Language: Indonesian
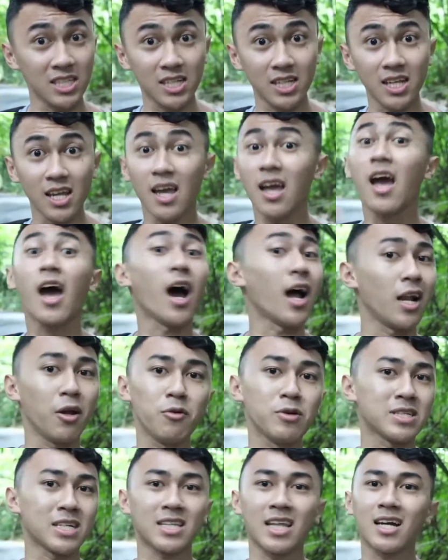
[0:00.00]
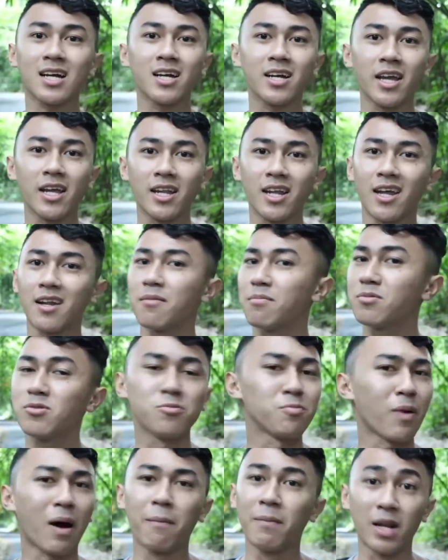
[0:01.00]
di sini ada wisata kekinian
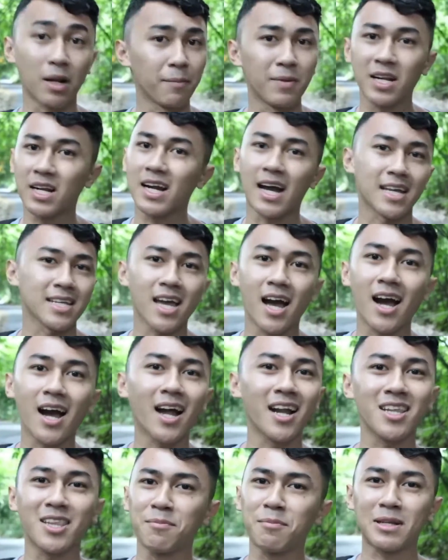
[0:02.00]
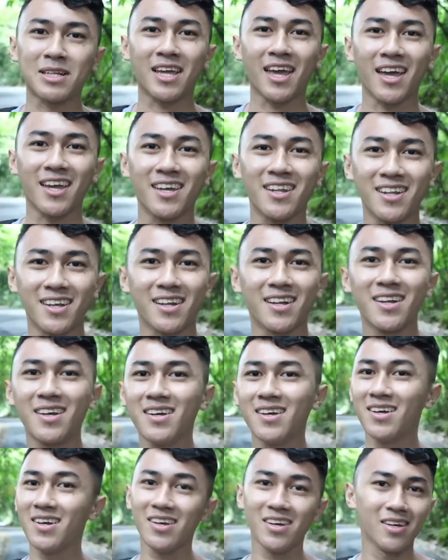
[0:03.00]
sumpah bener-bener nggak -bener nyangka ada tempat kayak ginian
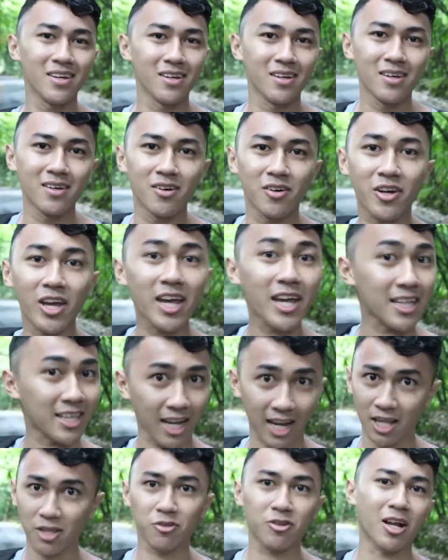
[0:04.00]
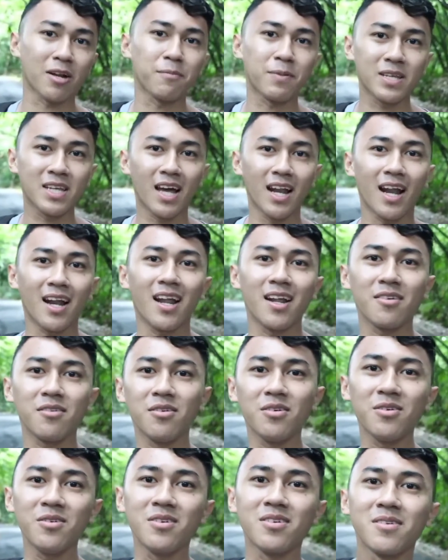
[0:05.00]
oke kita lanjutkan perjalanan
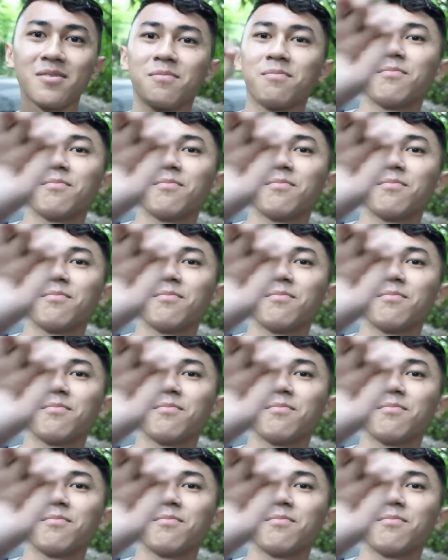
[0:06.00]
dulu